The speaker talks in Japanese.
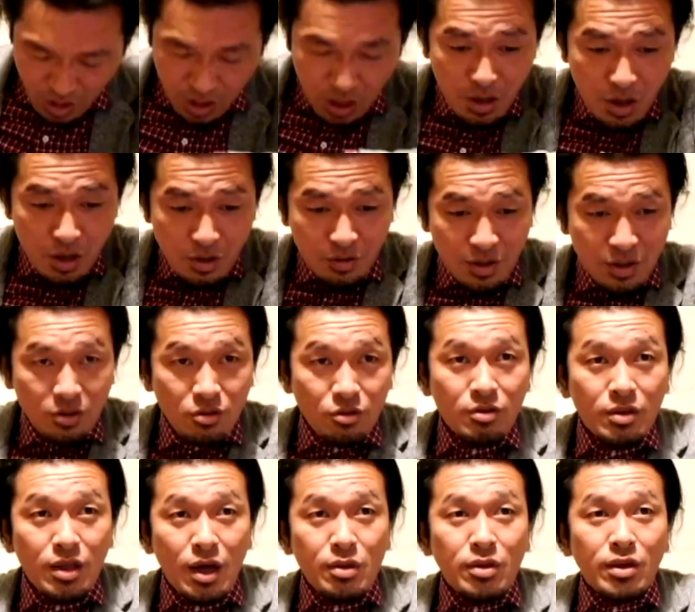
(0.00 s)
ゲルはちょっと
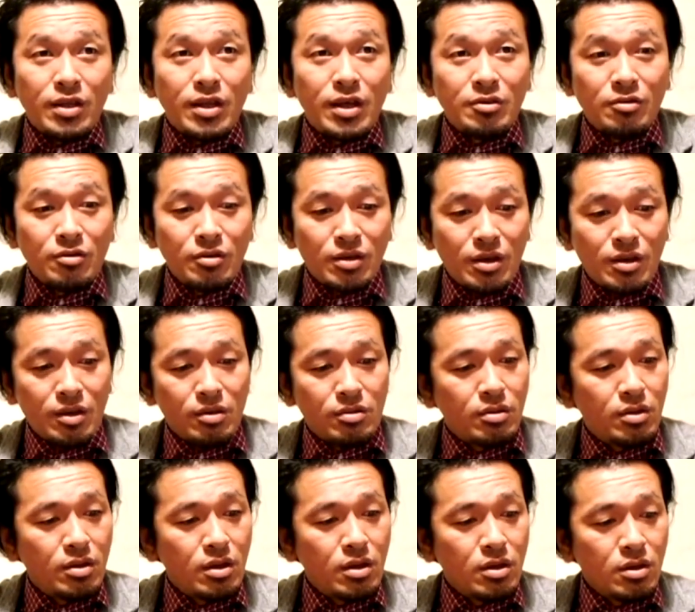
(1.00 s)
出さないといけないです
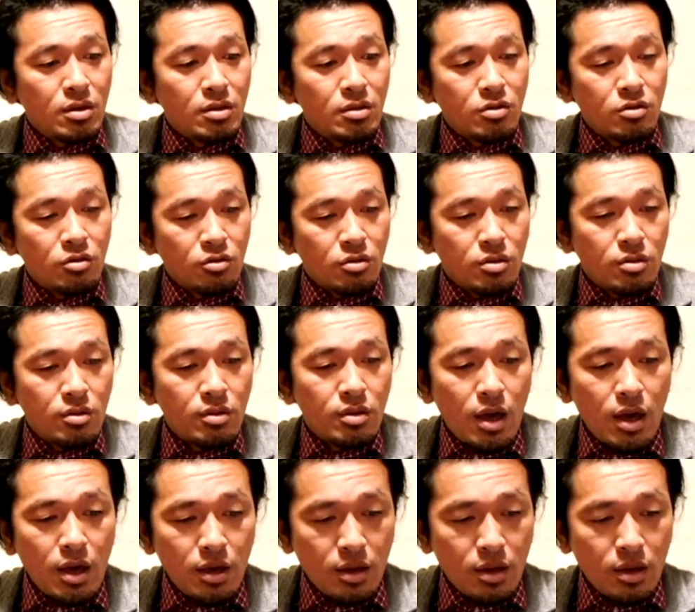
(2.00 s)
ね除湿剤、